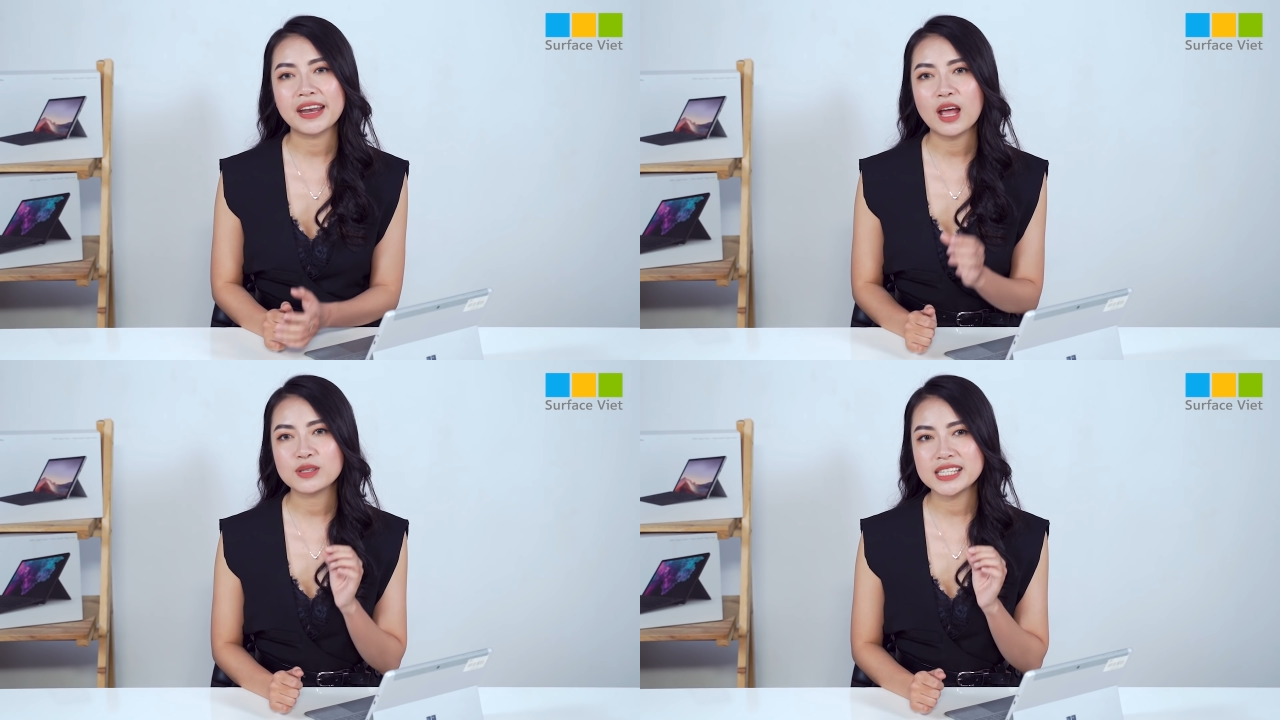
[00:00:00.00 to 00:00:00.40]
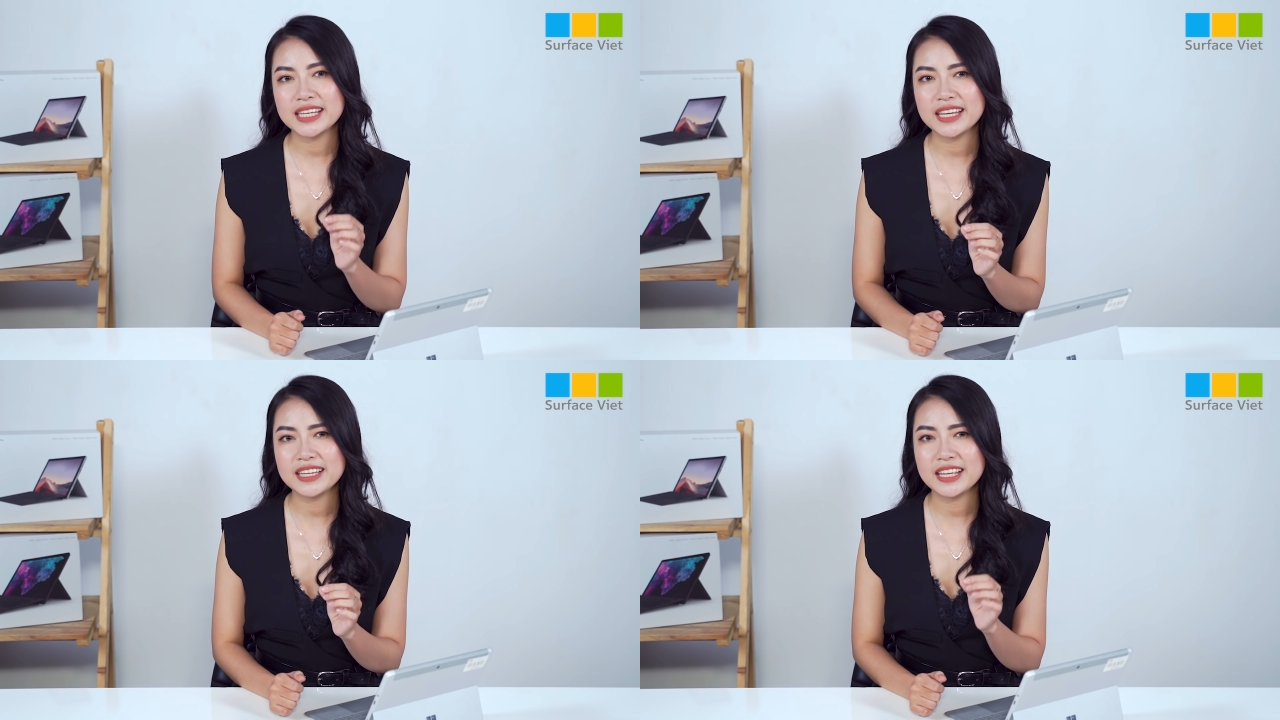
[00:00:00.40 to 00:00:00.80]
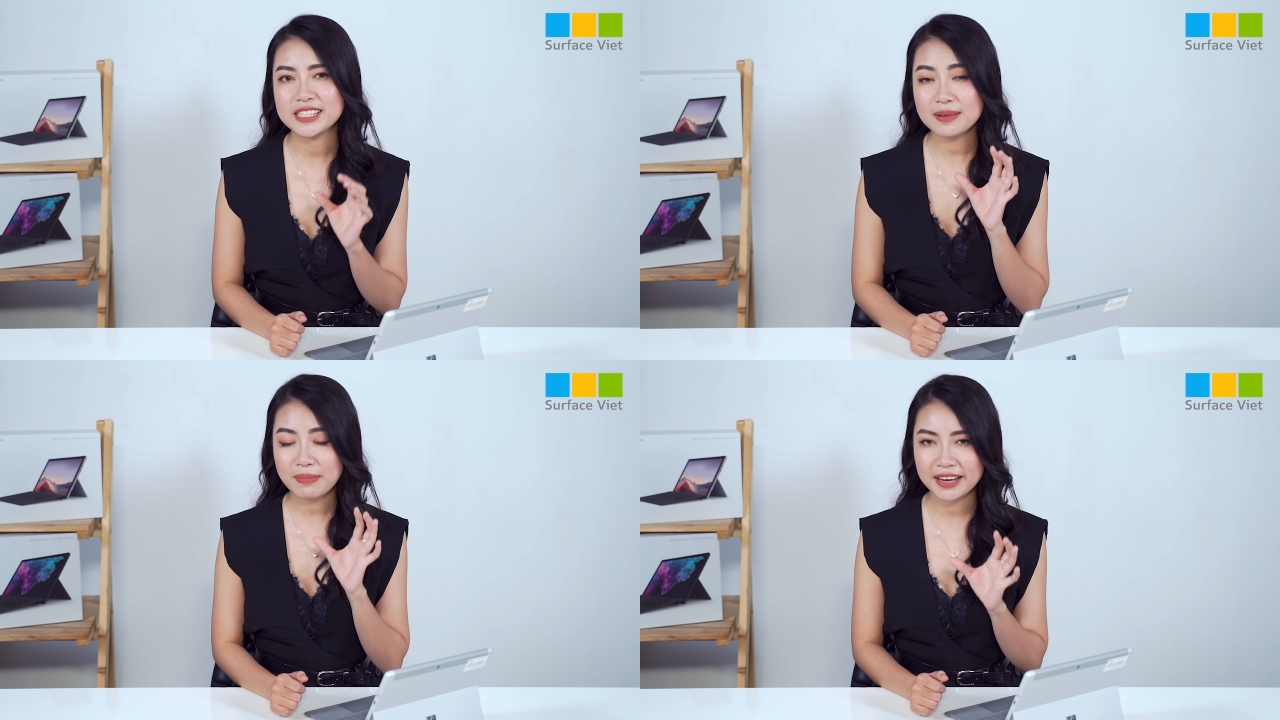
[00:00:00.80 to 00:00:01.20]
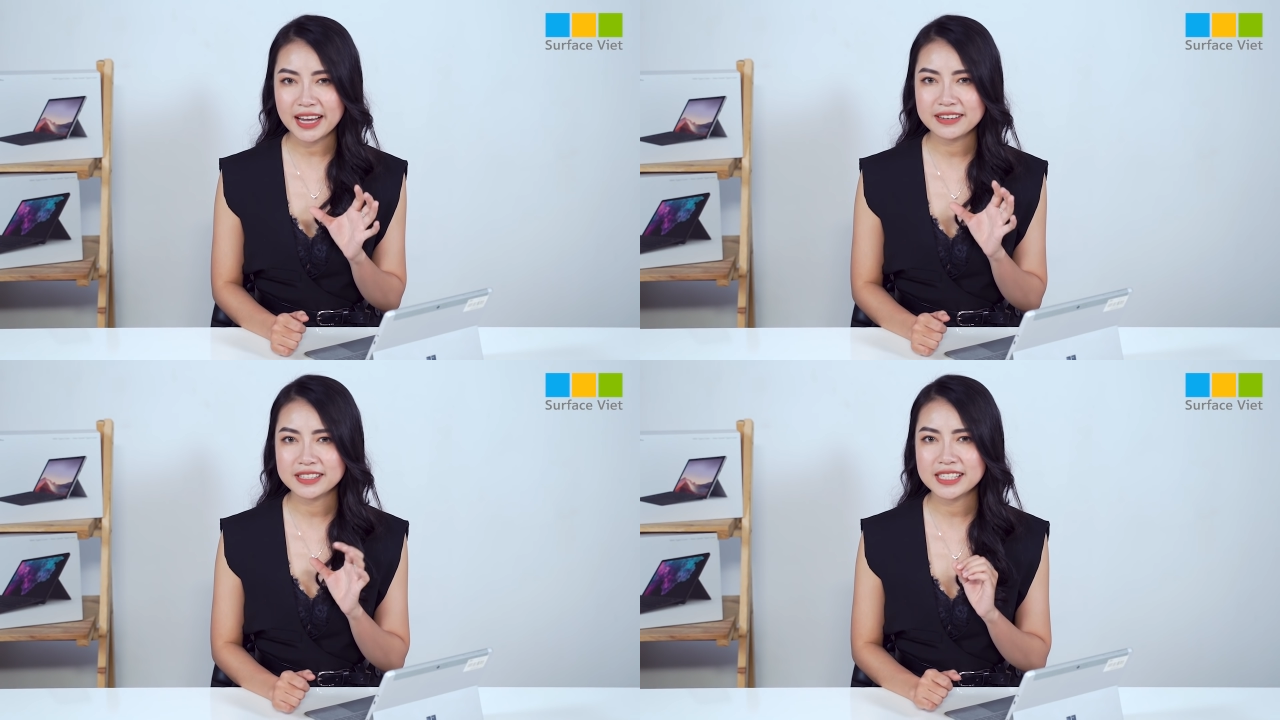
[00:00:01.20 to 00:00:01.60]
lờ tê e thì chiếc máy
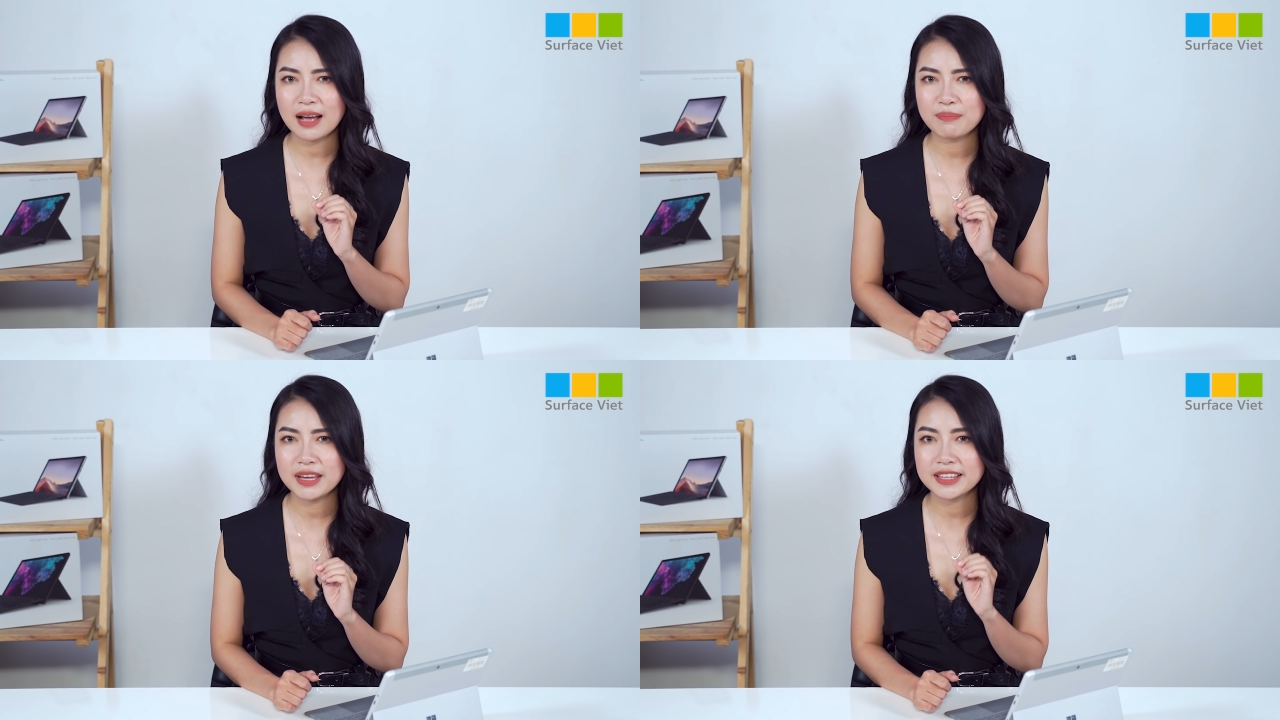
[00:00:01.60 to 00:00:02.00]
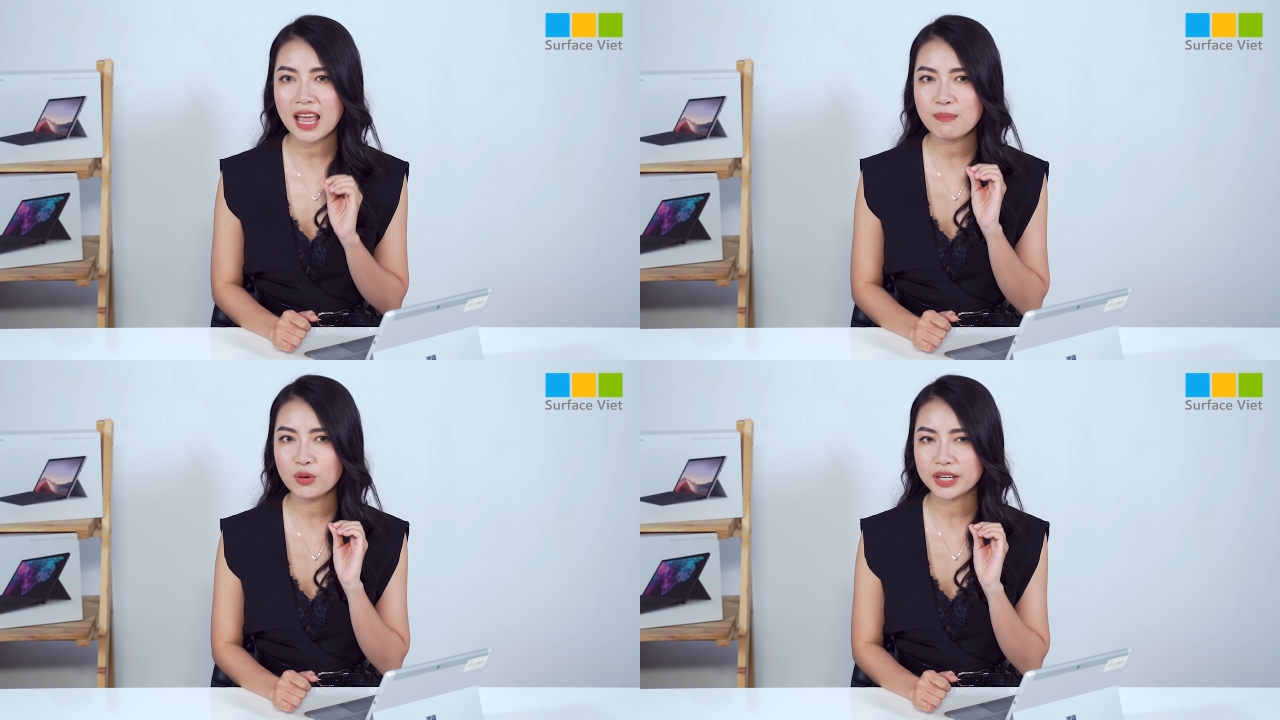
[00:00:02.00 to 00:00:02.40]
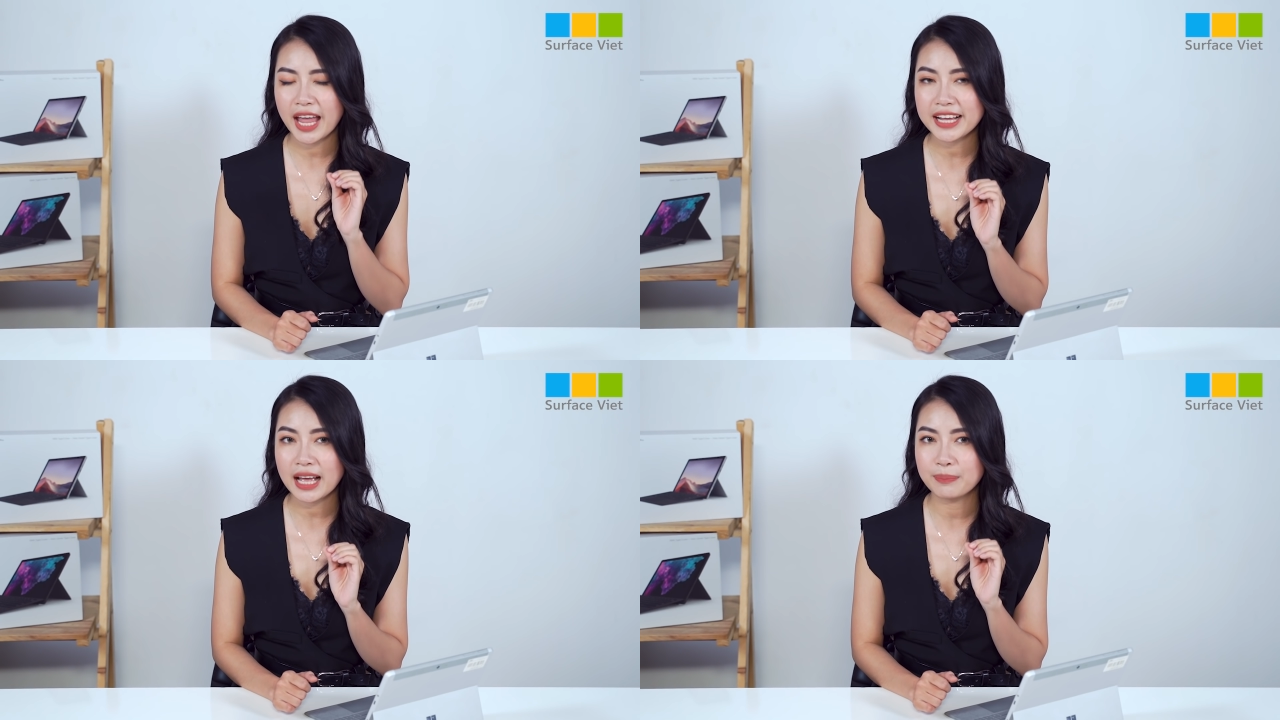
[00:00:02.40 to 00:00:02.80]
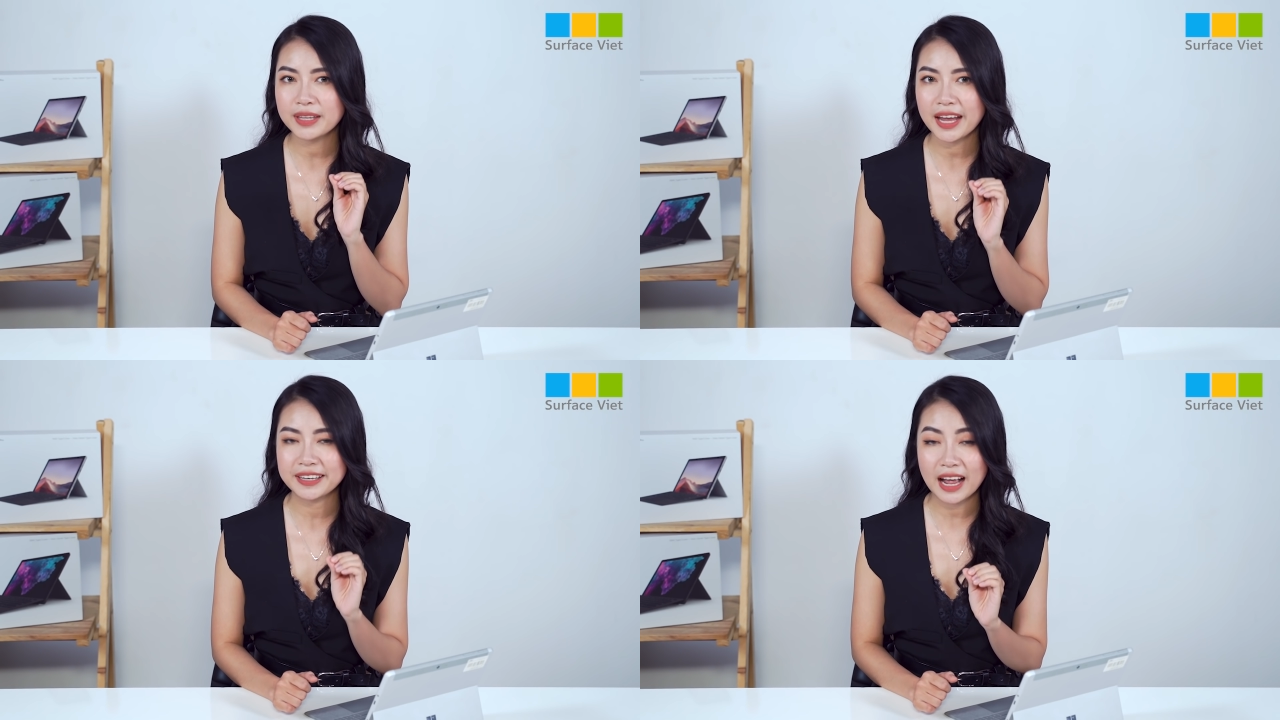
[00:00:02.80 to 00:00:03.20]
này được trang bị thêm một khe cắm
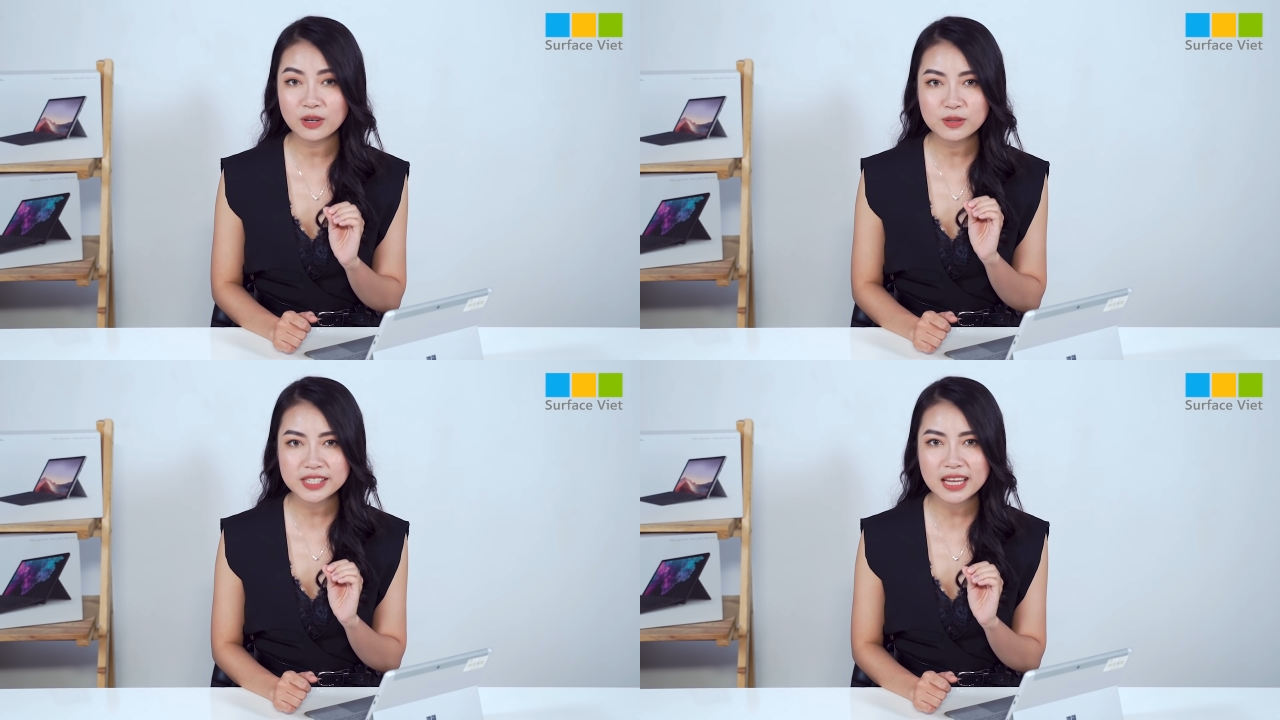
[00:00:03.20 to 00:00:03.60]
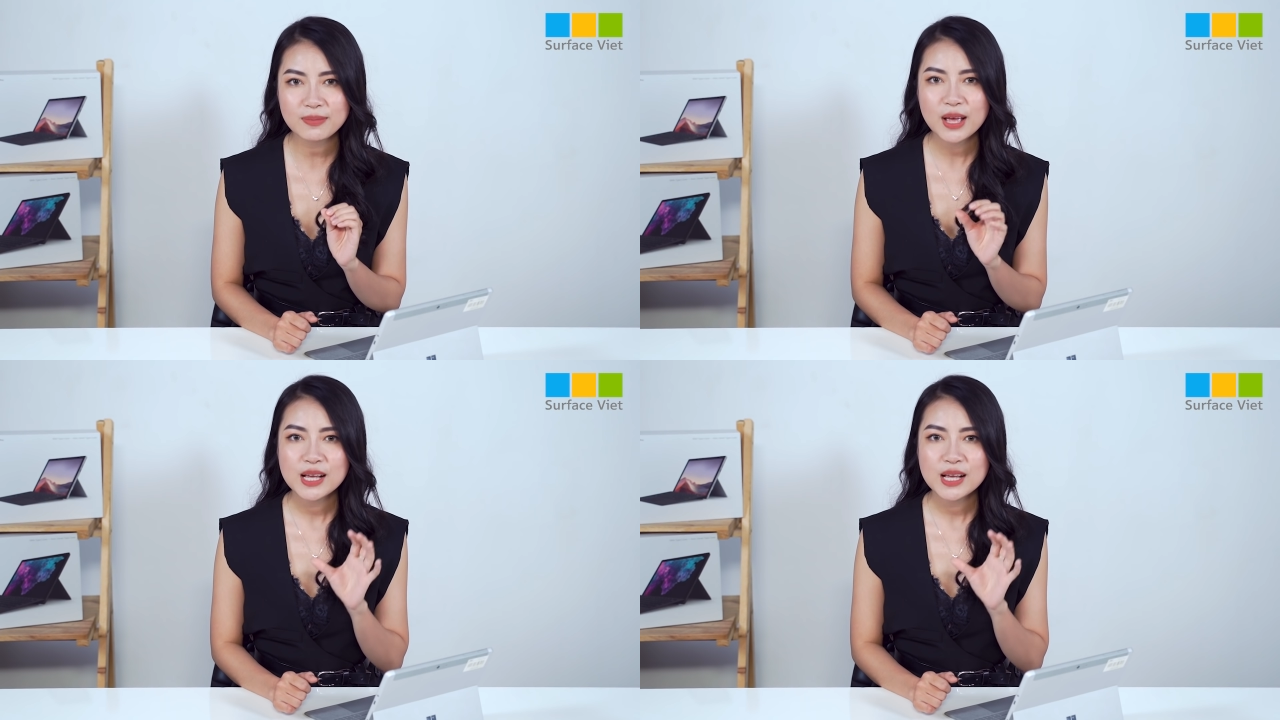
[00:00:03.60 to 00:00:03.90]
thẻ nano sim